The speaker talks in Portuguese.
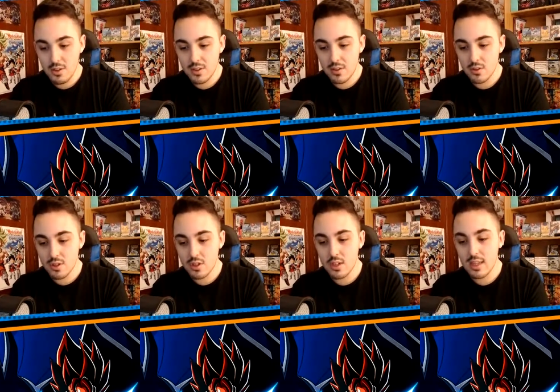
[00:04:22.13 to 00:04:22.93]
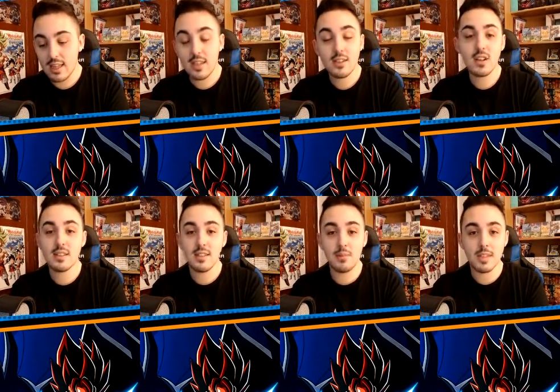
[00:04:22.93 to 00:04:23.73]
Deus. E
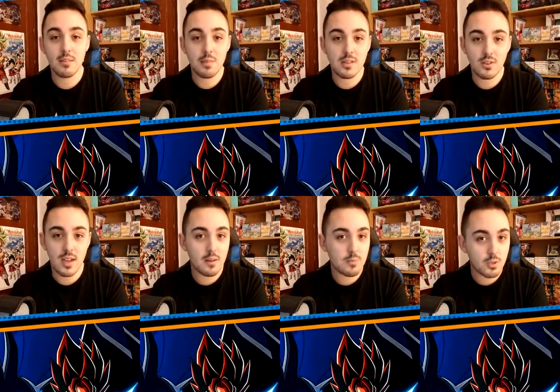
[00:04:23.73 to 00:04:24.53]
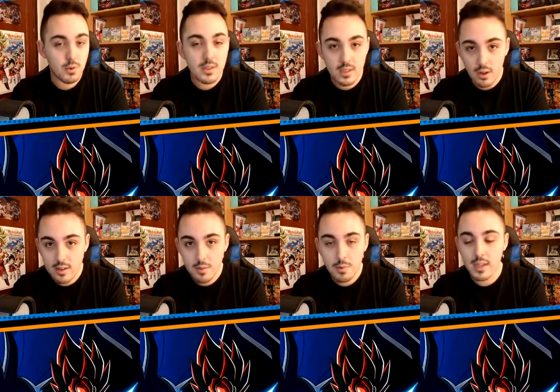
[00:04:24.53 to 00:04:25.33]
esqueci-me até de mencionar, mas boa
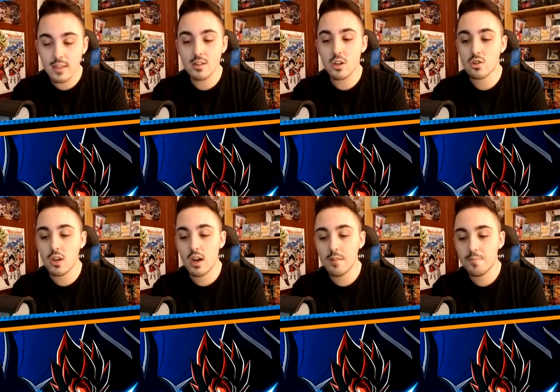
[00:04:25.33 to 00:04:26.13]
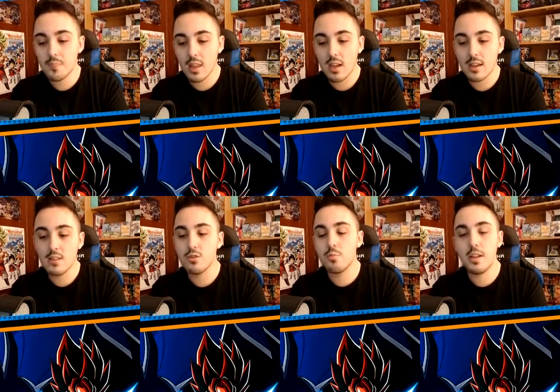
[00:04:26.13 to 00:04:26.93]
sorte para quem esteja a jogar aqui
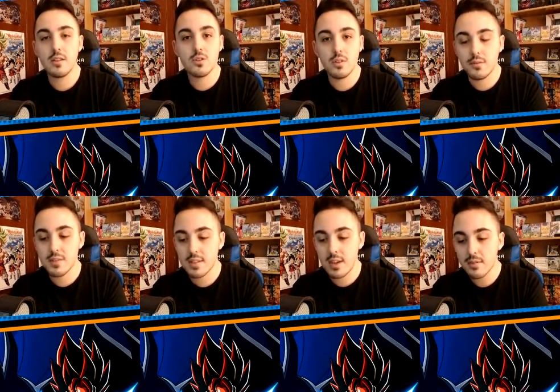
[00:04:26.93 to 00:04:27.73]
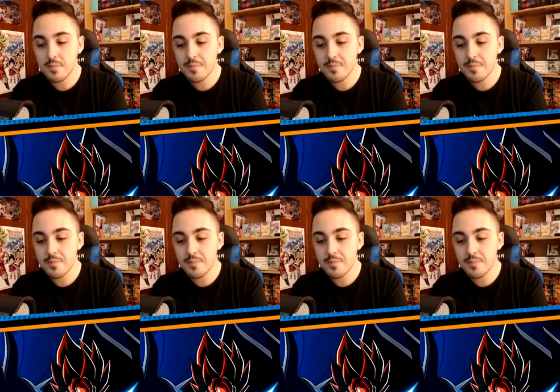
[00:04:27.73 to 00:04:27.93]
nos banners do aniversário.